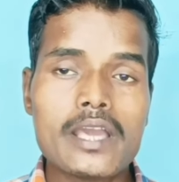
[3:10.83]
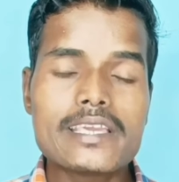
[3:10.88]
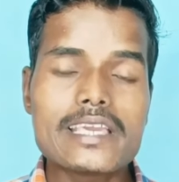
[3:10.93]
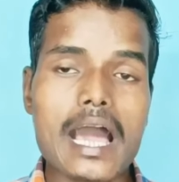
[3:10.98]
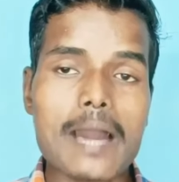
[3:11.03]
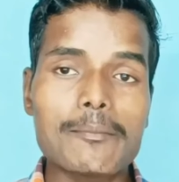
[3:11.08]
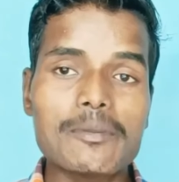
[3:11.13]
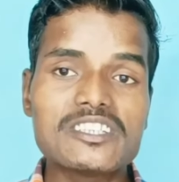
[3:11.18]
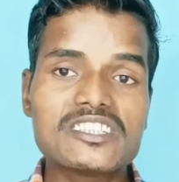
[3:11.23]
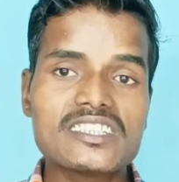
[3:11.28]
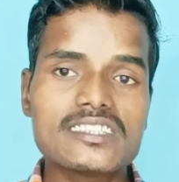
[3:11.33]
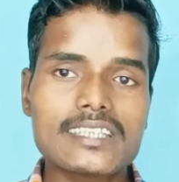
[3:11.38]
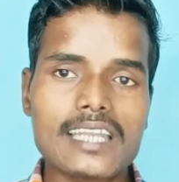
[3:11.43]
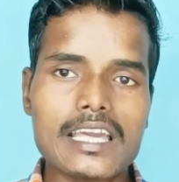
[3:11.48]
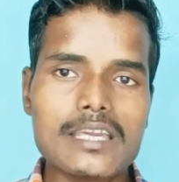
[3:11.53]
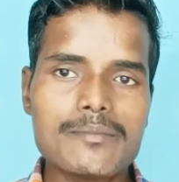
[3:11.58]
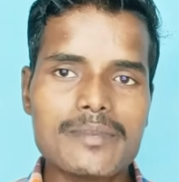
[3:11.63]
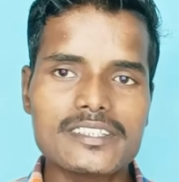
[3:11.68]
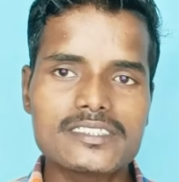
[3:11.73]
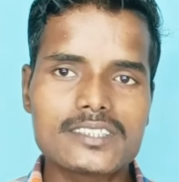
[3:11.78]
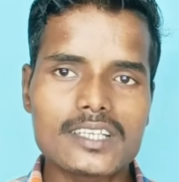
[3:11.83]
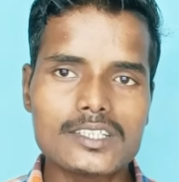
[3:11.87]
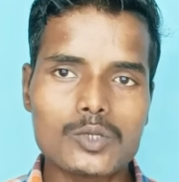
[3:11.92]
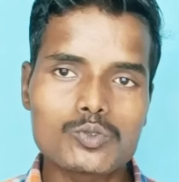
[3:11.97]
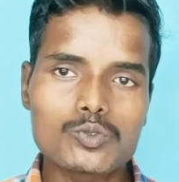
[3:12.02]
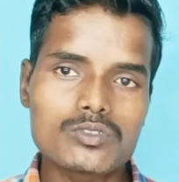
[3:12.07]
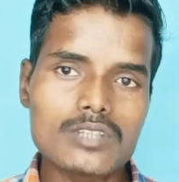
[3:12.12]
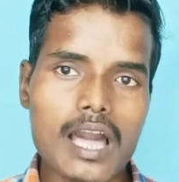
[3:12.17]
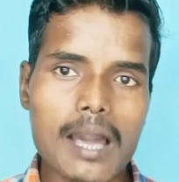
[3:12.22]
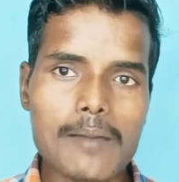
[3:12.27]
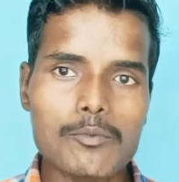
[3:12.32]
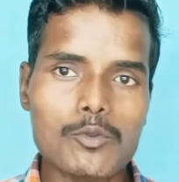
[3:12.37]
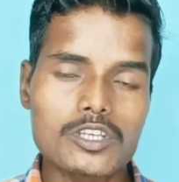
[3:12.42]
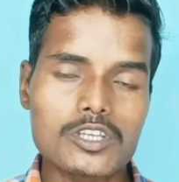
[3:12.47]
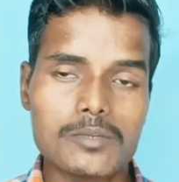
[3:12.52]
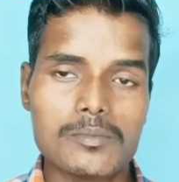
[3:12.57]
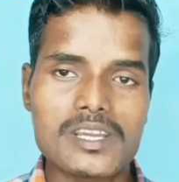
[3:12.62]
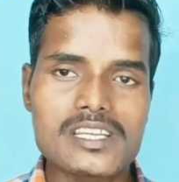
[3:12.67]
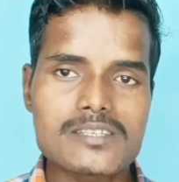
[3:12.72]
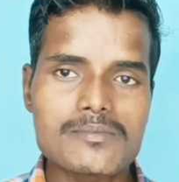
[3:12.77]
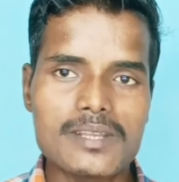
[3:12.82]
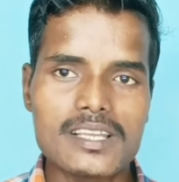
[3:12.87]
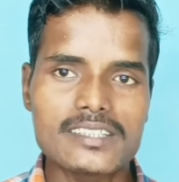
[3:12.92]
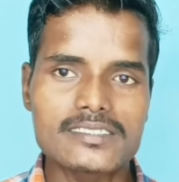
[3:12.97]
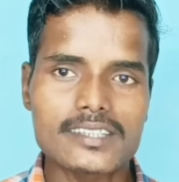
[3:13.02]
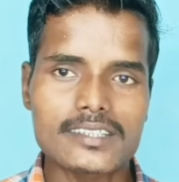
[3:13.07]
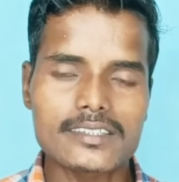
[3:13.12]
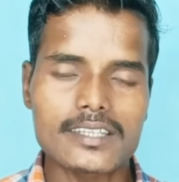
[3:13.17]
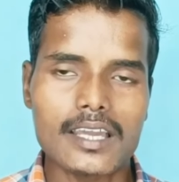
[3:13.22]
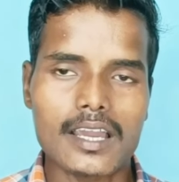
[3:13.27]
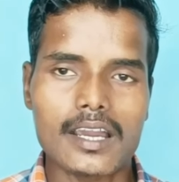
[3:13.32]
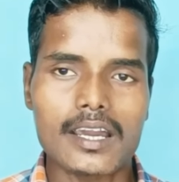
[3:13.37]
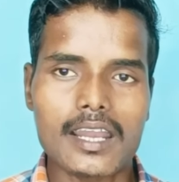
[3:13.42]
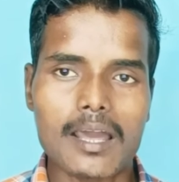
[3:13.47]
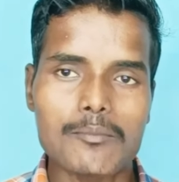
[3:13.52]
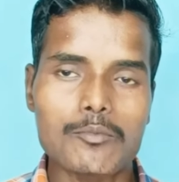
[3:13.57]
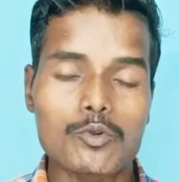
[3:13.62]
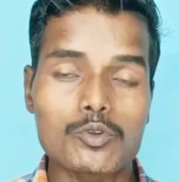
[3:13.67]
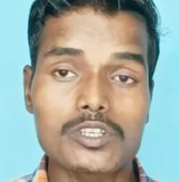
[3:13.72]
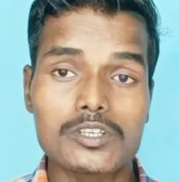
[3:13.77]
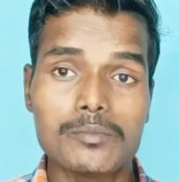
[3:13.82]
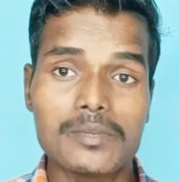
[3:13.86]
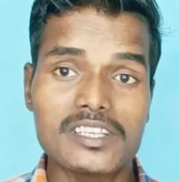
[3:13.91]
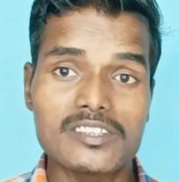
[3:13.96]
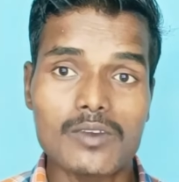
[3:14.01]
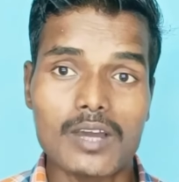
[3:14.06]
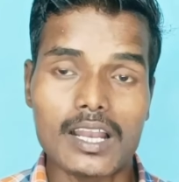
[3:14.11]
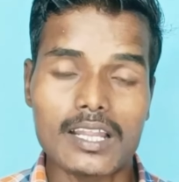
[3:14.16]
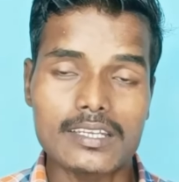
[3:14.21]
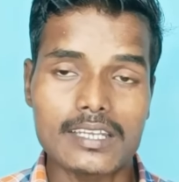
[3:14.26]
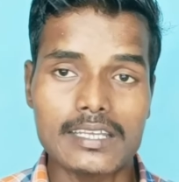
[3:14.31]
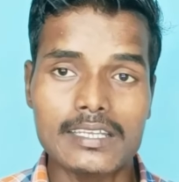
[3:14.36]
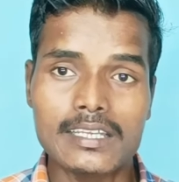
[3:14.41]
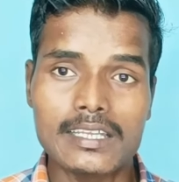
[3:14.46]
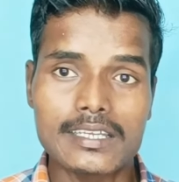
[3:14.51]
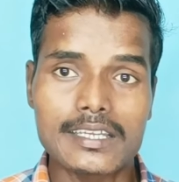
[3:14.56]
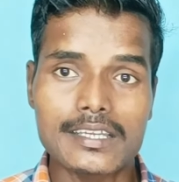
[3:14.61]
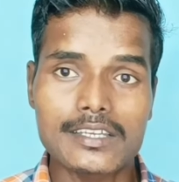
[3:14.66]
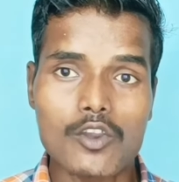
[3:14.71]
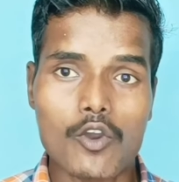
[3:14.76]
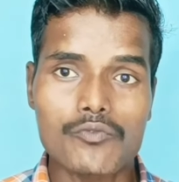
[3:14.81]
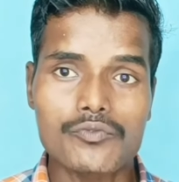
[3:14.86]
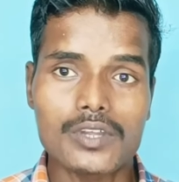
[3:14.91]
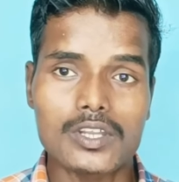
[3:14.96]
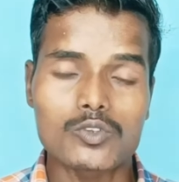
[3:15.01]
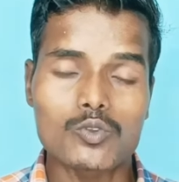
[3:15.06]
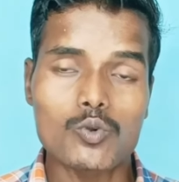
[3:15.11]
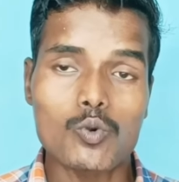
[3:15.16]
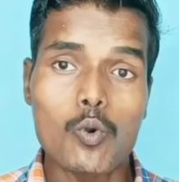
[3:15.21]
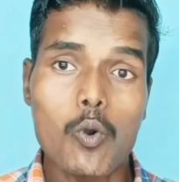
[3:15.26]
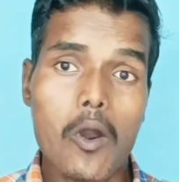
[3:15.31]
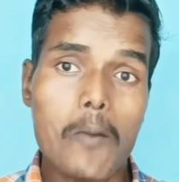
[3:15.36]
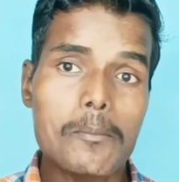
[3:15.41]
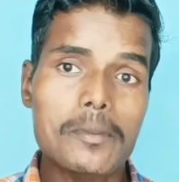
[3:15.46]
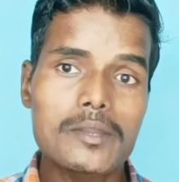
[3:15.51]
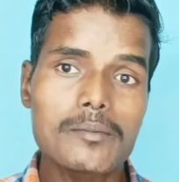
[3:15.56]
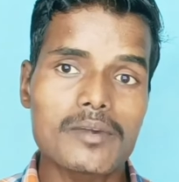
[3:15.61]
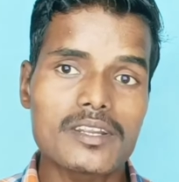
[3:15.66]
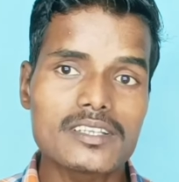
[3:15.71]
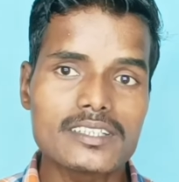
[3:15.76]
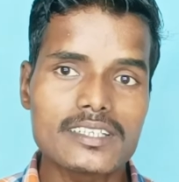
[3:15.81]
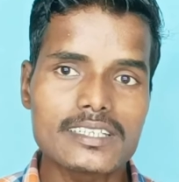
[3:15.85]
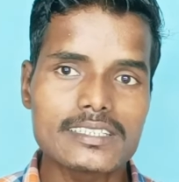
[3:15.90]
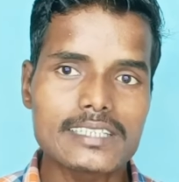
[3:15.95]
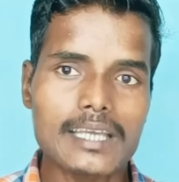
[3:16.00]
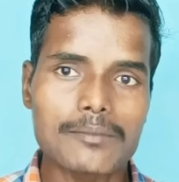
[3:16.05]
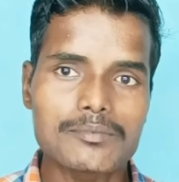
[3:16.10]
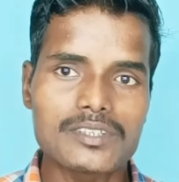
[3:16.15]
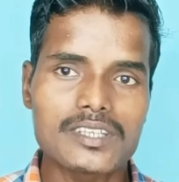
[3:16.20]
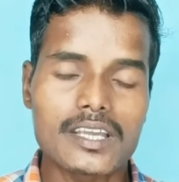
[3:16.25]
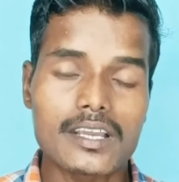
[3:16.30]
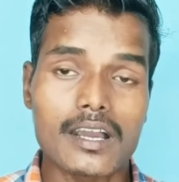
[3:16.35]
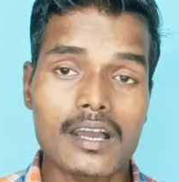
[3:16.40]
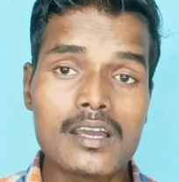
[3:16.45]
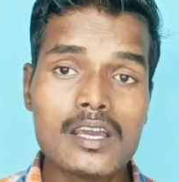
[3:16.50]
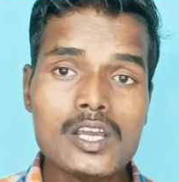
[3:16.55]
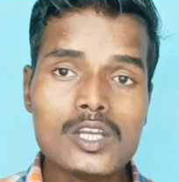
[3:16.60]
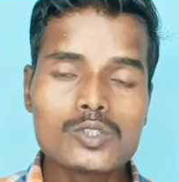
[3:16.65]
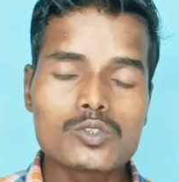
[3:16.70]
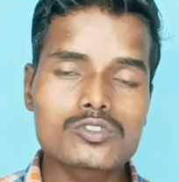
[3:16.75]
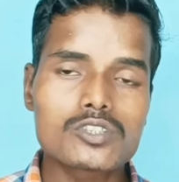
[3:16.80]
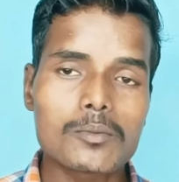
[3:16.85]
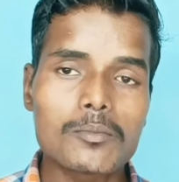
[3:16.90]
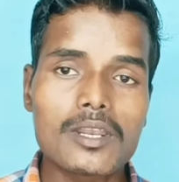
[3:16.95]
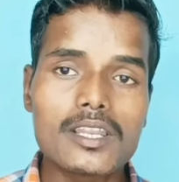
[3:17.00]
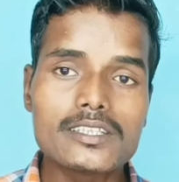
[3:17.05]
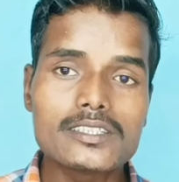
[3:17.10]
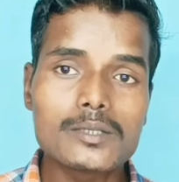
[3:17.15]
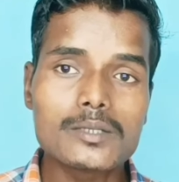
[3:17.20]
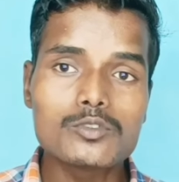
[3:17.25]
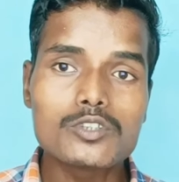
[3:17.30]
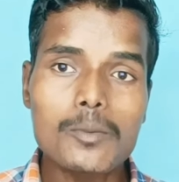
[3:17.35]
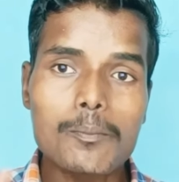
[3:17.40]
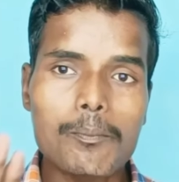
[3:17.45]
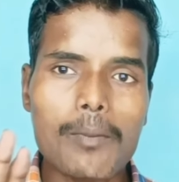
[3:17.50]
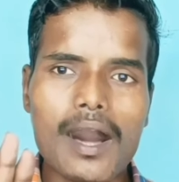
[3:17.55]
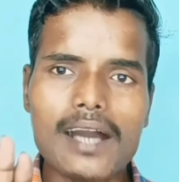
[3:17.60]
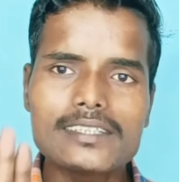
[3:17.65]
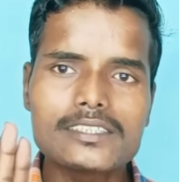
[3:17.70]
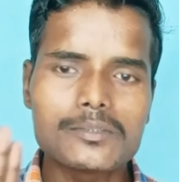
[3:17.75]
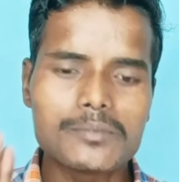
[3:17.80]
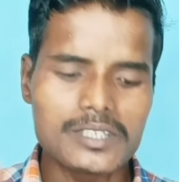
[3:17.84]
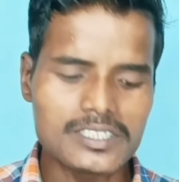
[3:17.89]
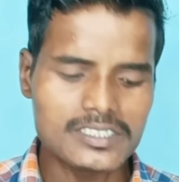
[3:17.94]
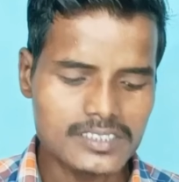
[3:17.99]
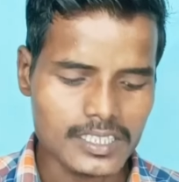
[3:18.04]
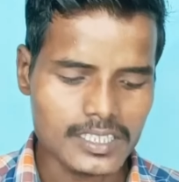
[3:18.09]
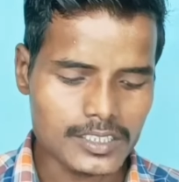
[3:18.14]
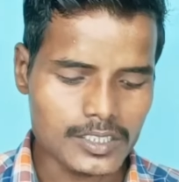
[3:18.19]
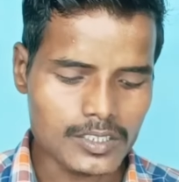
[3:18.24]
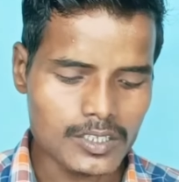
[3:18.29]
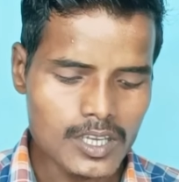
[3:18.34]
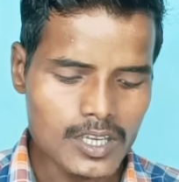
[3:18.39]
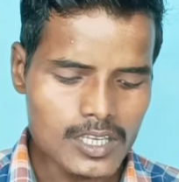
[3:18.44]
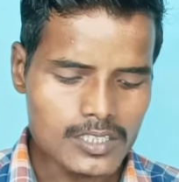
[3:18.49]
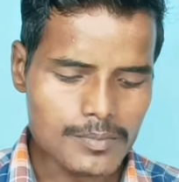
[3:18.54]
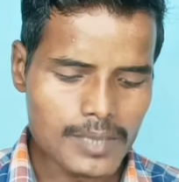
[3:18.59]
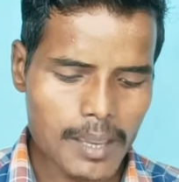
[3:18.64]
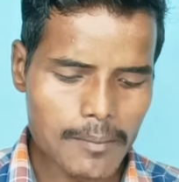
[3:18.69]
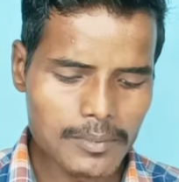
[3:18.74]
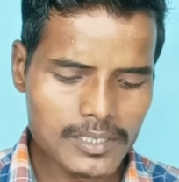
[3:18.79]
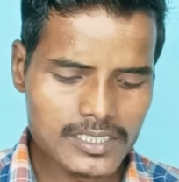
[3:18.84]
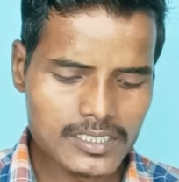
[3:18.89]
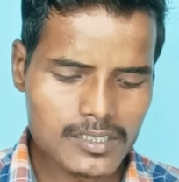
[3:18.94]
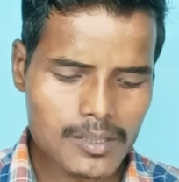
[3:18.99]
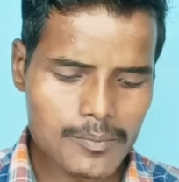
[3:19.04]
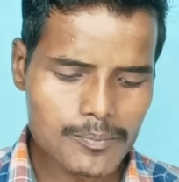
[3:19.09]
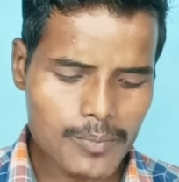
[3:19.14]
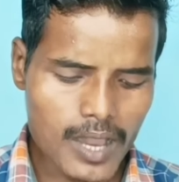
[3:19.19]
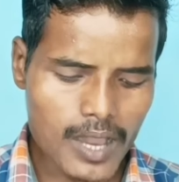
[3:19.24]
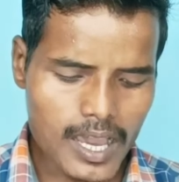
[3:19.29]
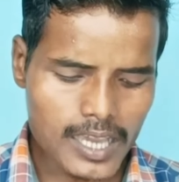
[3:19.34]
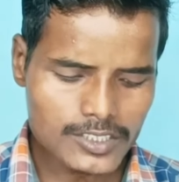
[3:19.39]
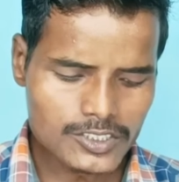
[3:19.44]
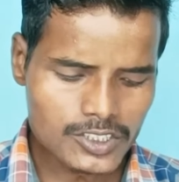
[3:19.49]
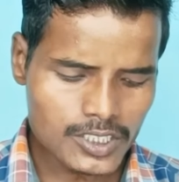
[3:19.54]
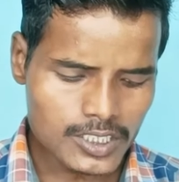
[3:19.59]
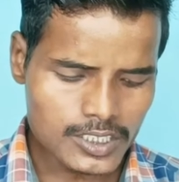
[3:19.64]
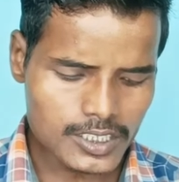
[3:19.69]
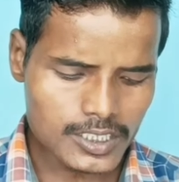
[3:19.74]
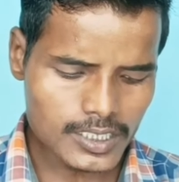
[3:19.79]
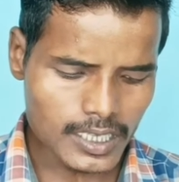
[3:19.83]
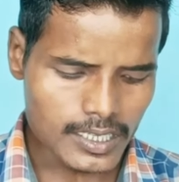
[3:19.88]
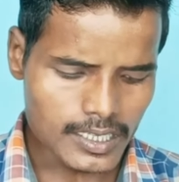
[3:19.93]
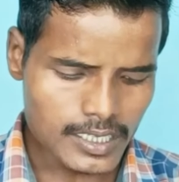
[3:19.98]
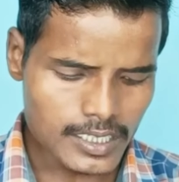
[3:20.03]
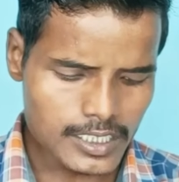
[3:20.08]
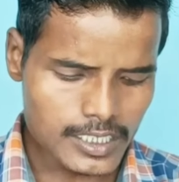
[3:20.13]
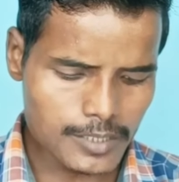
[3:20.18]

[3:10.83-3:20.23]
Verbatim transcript: यहाँ पे जितना इमेज चाहिए उतना आप लोग इमेज भी लिख सकते हैं अगर आप लोग इमेज वाला नहीं लिखेंगे ऑप्शन तो वो अपने मर्जी के हिसाब से देगा तो समझ लीजिए मुझे पाँच इमेज चाहिए मैं आप लिख देता हूँ पाँच ठीक है